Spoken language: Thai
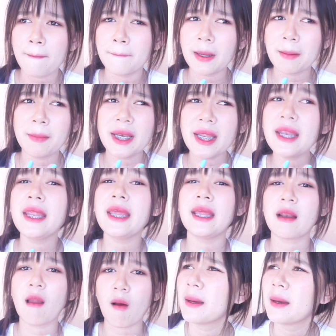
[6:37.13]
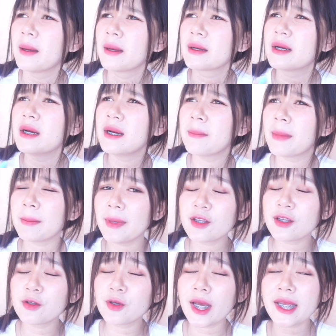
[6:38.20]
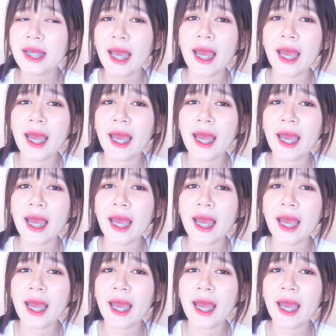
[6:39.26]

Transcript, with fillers: มันไม่ได้ดีหรอกคือมันไม่ได้ช่วยแค่